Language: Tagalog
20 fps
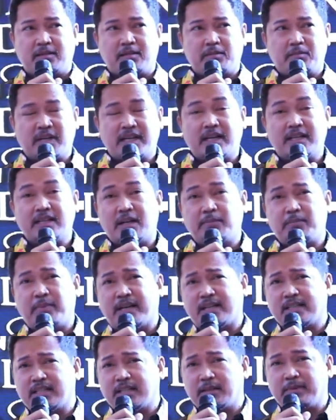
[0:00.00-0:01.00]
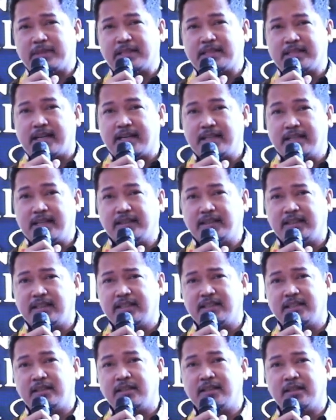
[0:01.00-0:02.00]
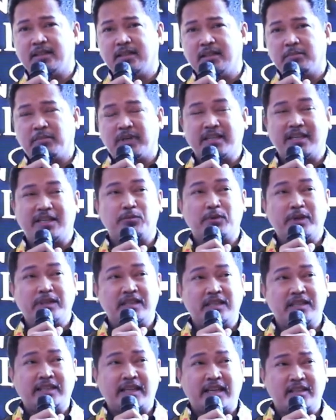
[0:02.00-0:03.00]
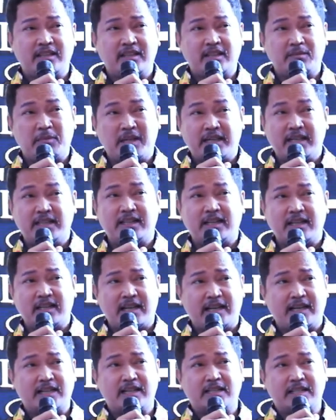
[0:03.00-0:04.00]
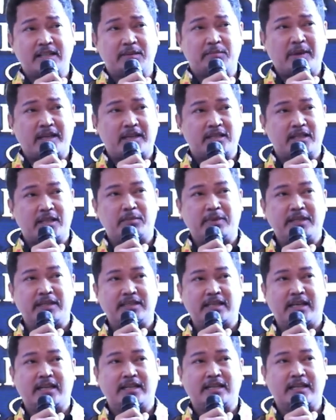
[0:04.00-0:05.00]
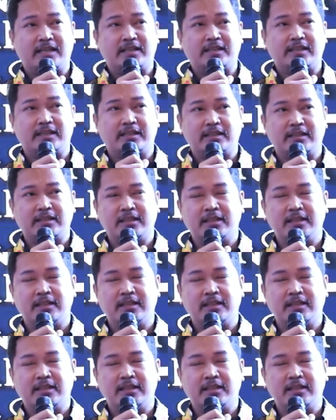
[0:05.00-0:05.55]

maganda para sa bansa natin, mag-iwan din tayo ng magandang legacy para sa bansa natin.